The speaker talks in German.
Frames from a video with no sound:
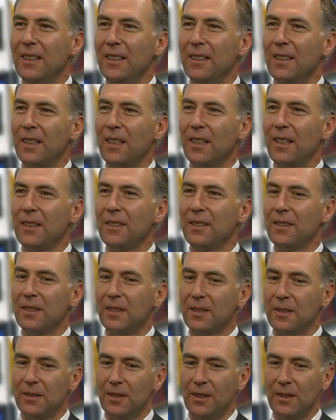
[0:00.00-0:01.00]
Ich
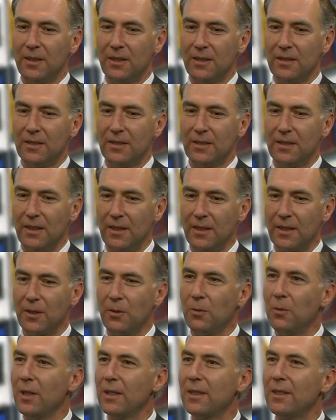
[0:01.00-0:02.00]
habe äh, ein
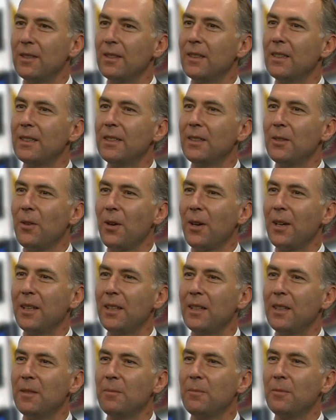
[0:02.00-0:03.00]
Gut ja, in der
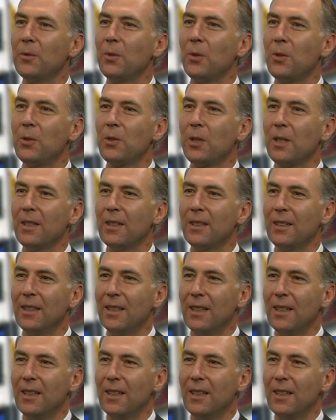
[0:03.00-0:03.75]
Nähe, im Deutschen,